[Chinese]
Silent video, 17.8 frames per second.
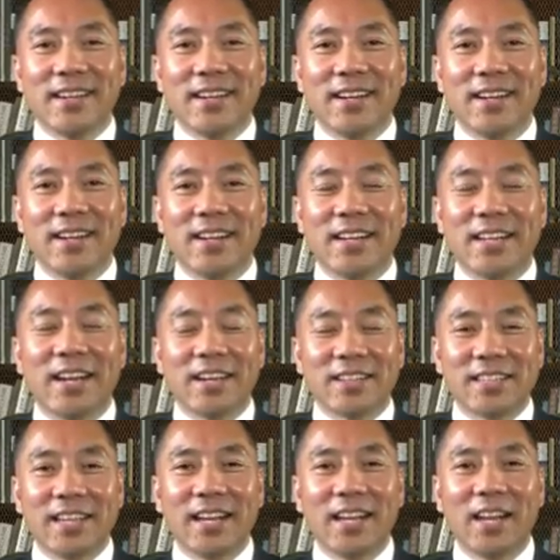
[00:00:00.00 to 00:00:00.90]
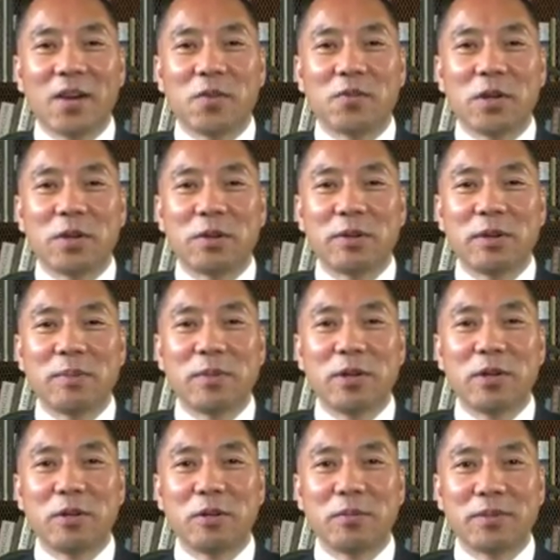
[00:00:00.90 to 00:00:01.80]
呃，两天了，文贵
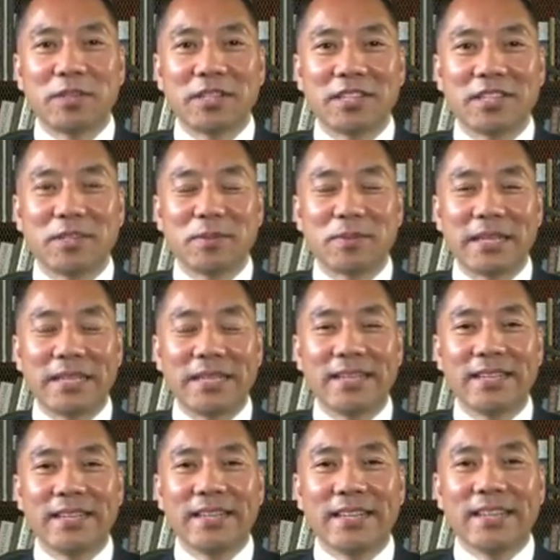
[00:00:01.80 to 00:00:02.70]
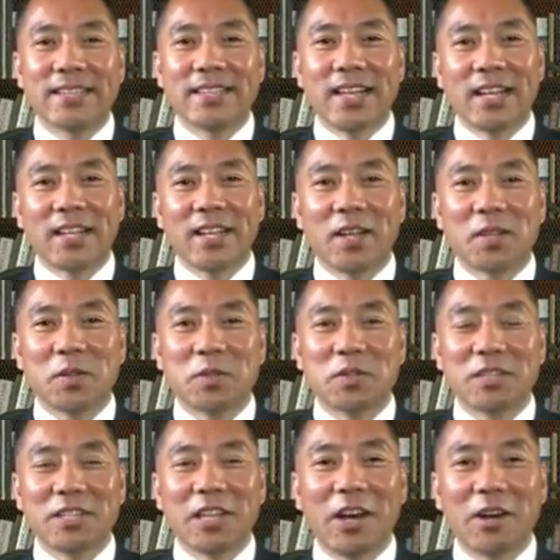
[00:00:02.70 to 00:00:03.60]
没有录制视频，大家
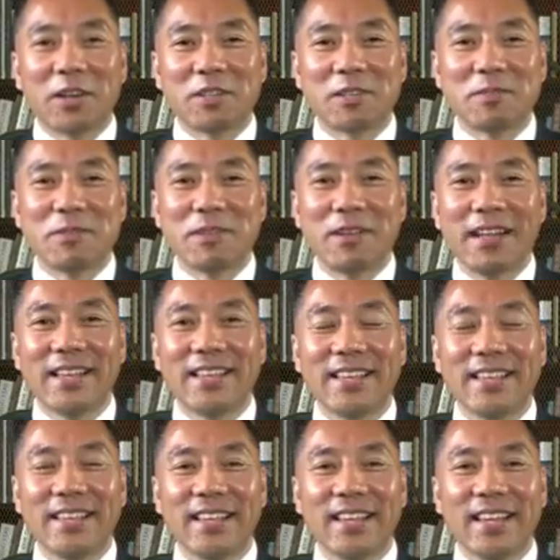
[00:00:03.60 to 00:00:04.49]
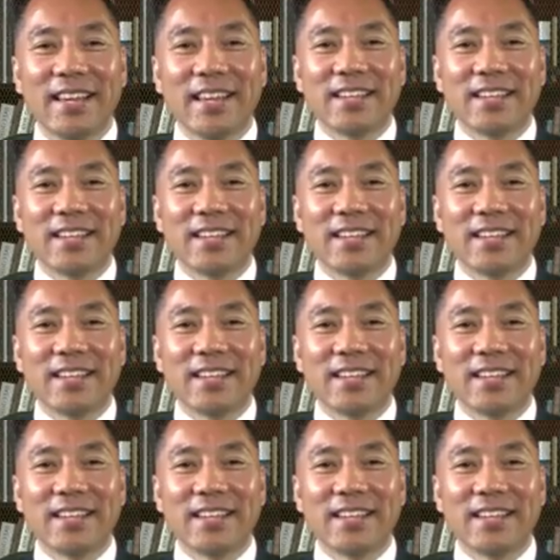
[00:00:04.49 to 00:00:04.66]
都知道什么原因？